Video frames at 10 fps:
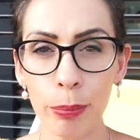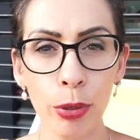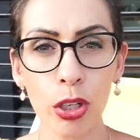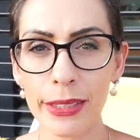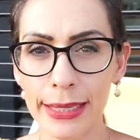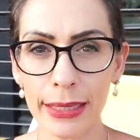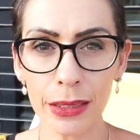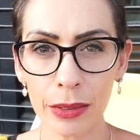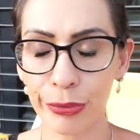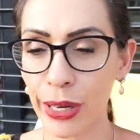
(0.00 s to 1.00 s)

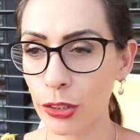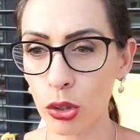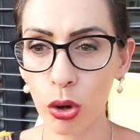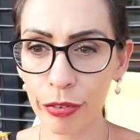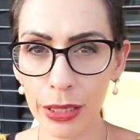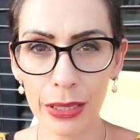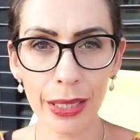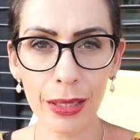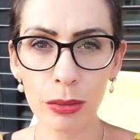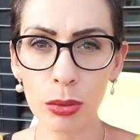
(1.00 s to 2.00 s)
Plötzlich waren Käufer da